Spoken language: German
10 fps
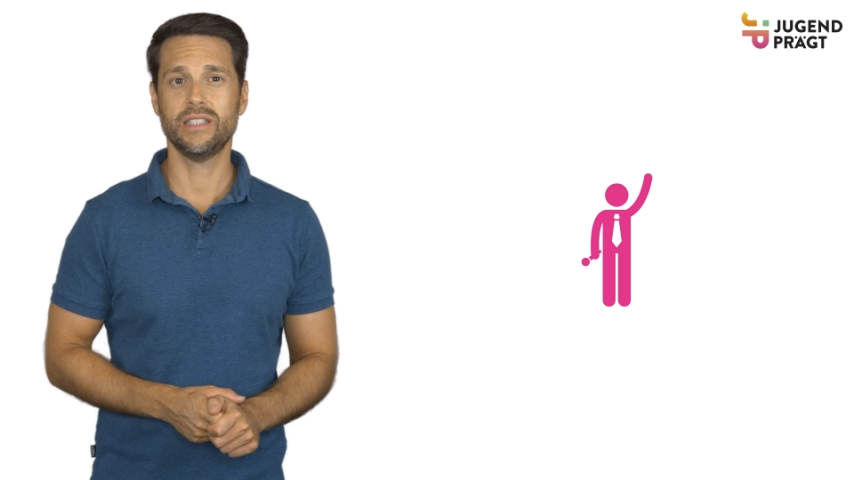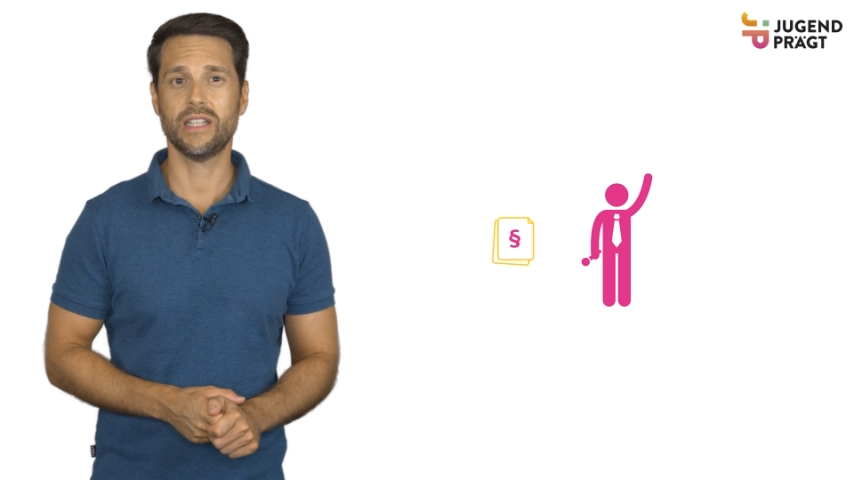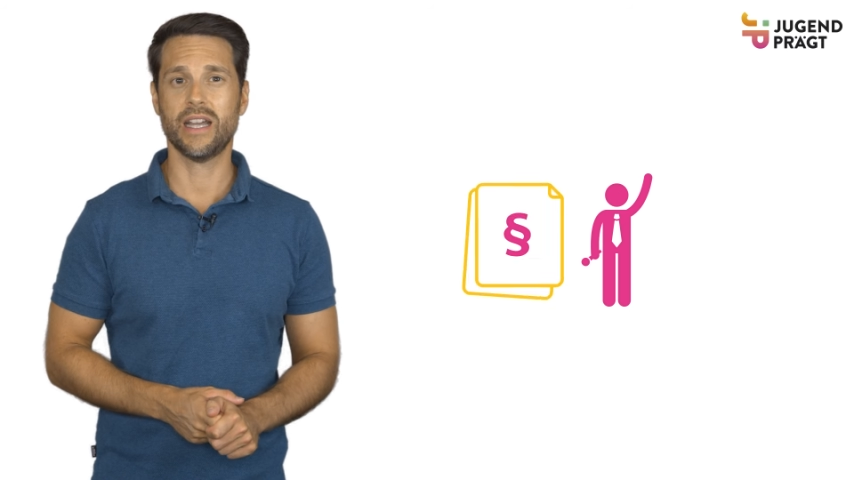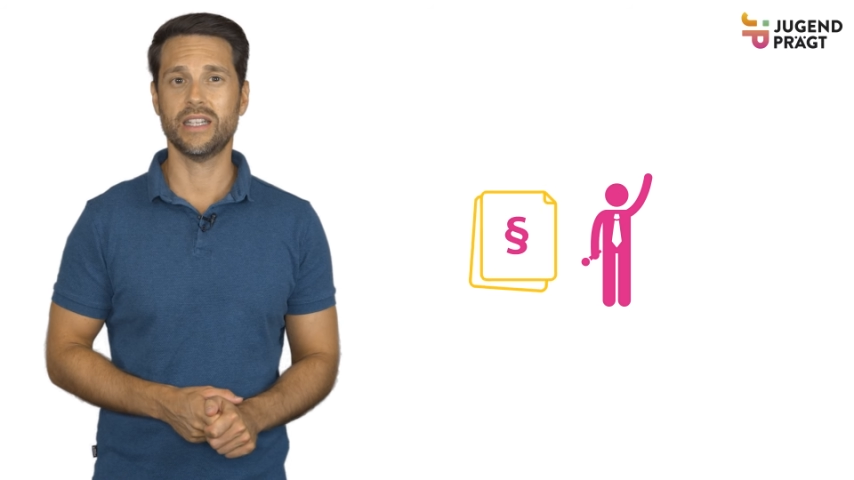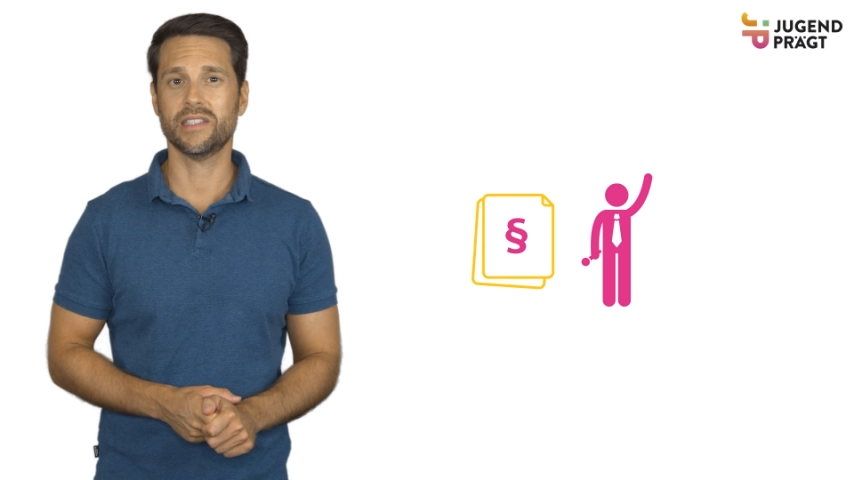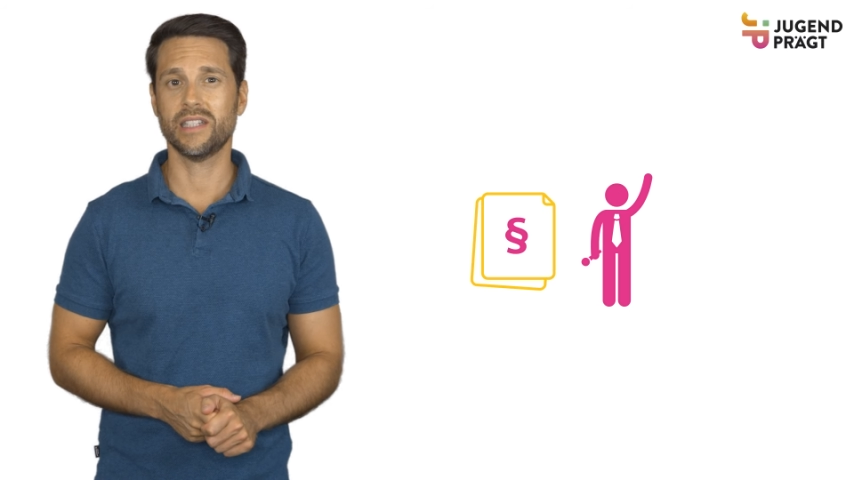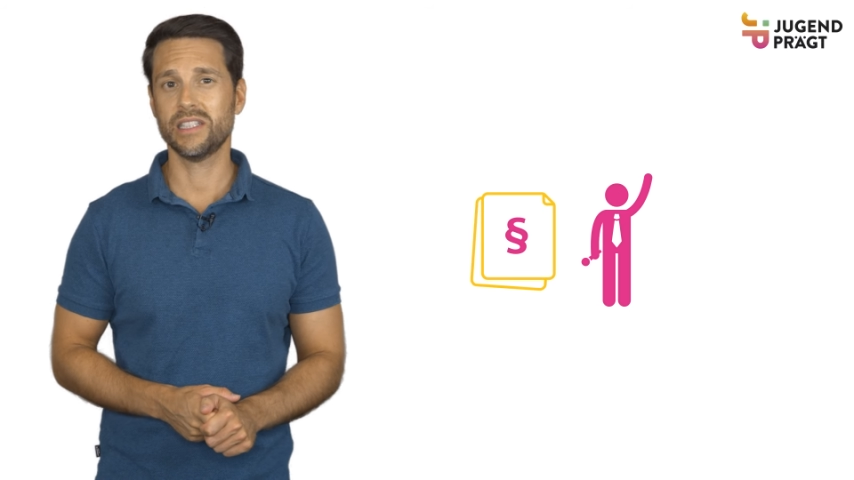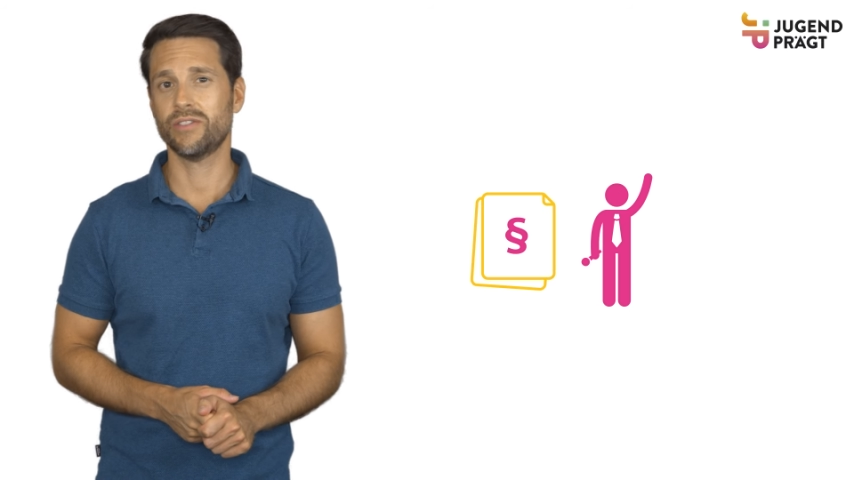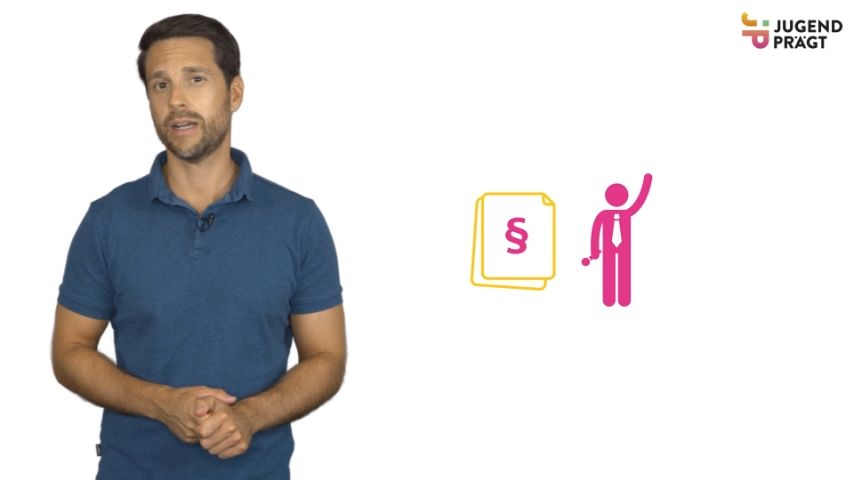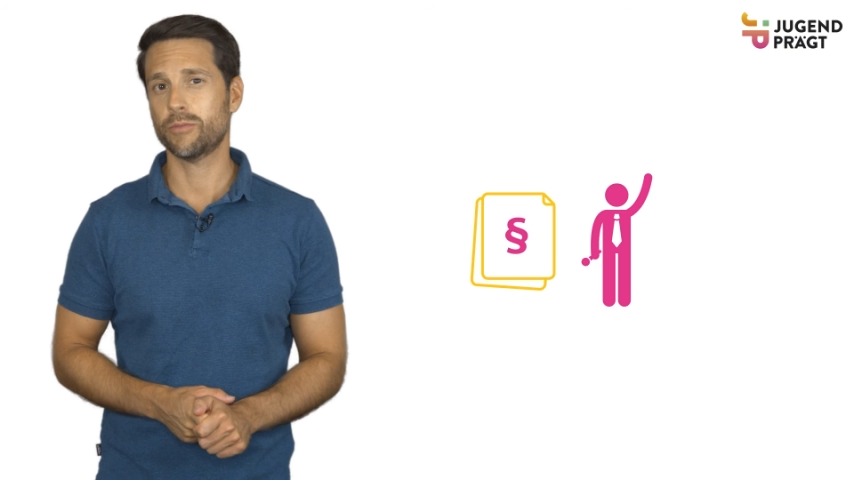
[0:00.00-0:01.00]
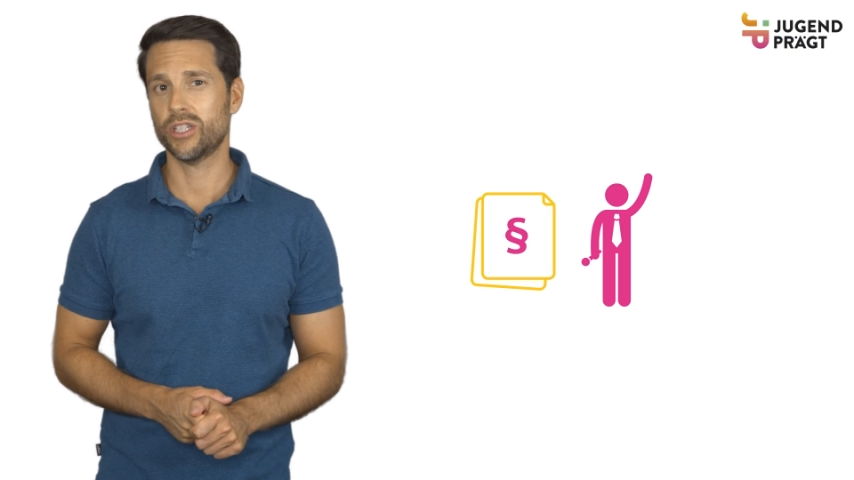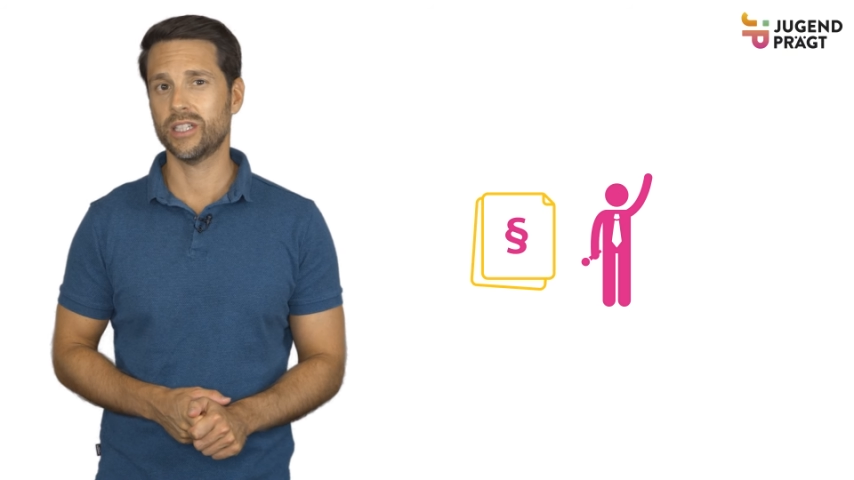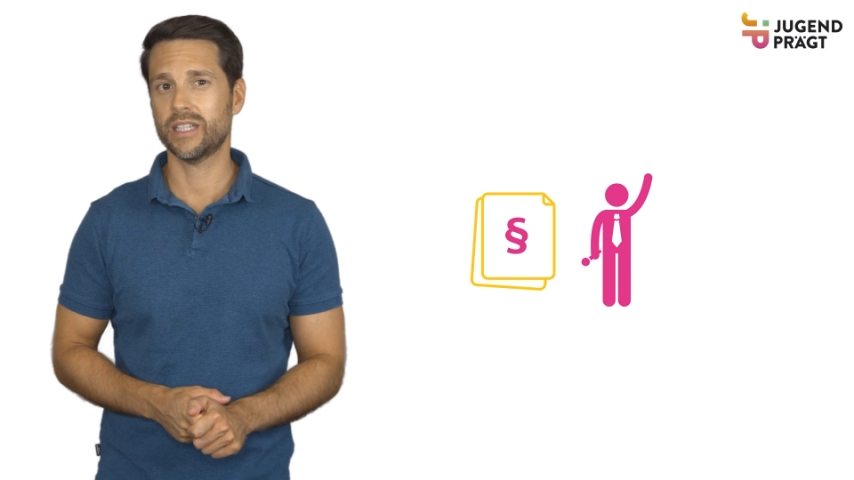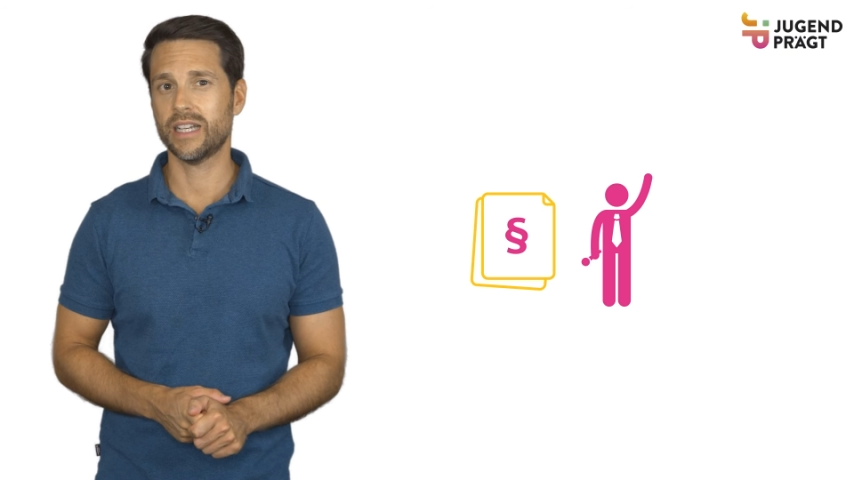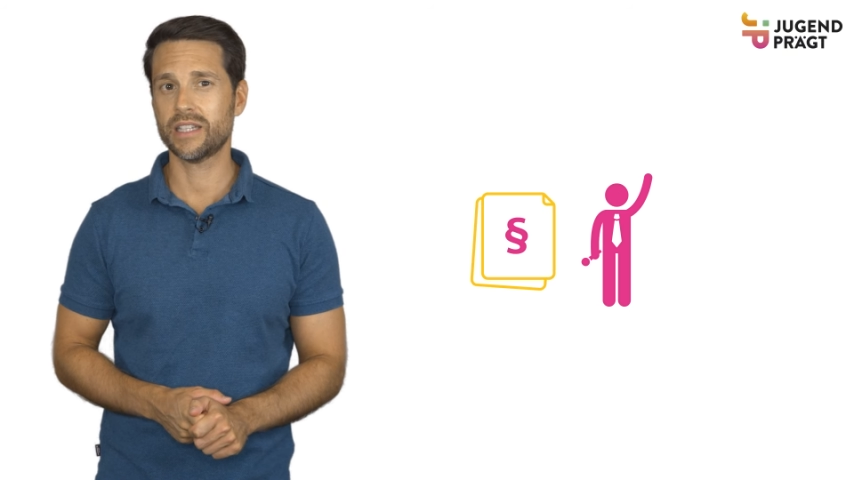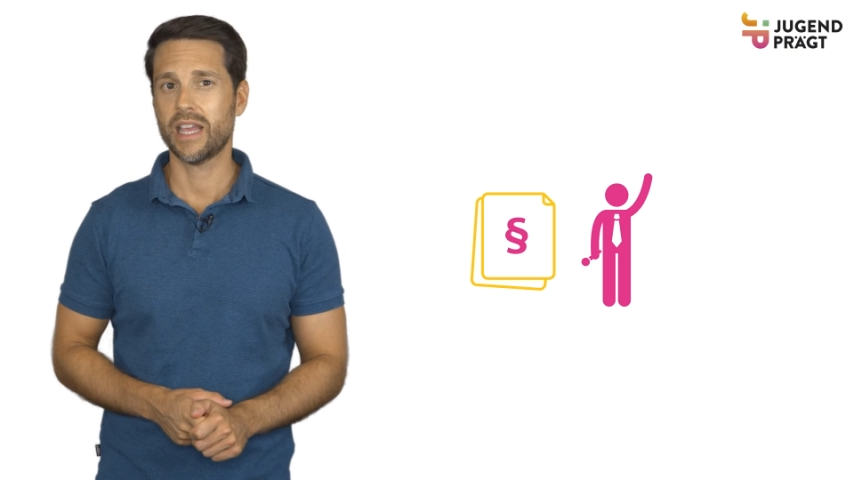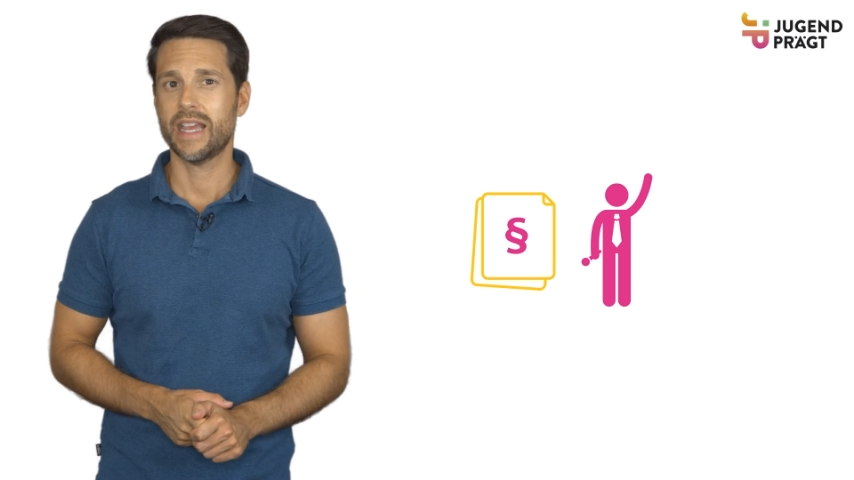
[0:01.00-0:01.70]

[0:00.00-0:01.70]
die ein Gesetz verabschiedet hat,